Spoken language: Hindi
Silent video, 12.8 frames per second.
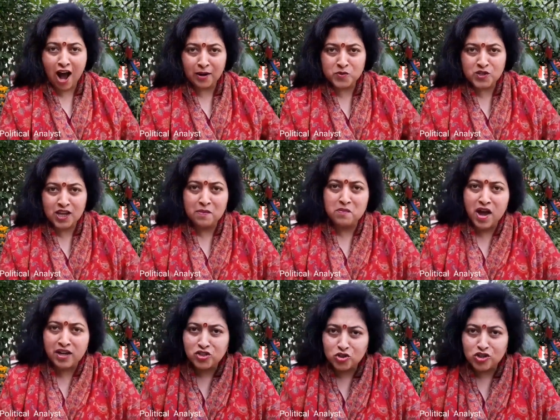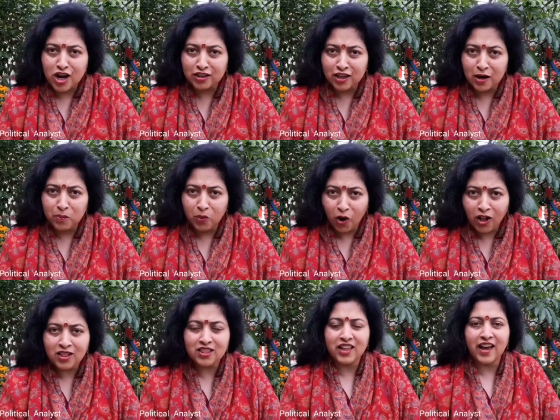आपसे मैं सुजाता
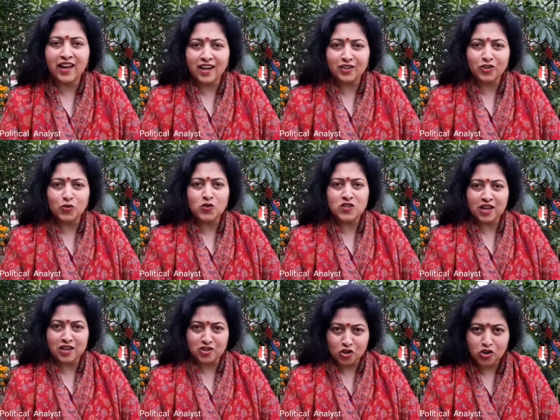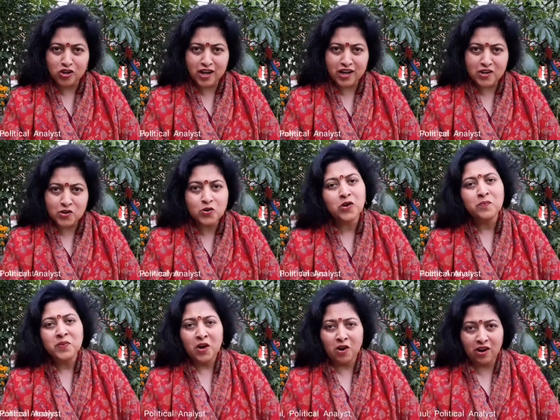पॉल देहरादून से जुड़ रही हूँ
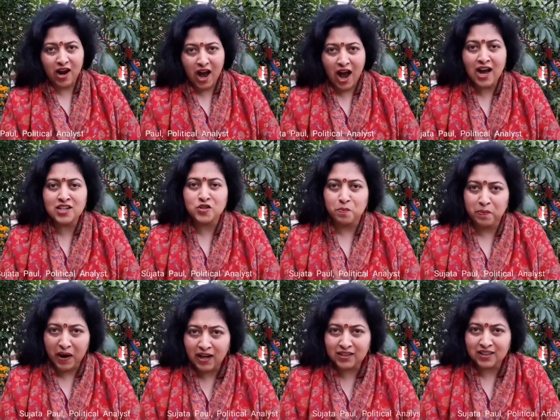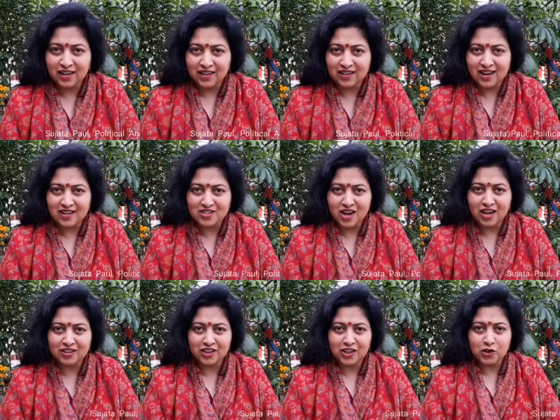और आज बात करना
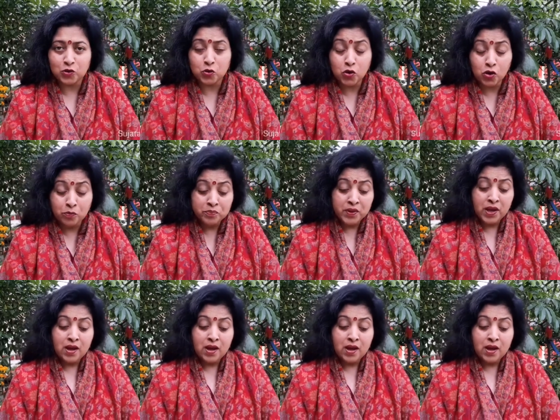चाहती हूँ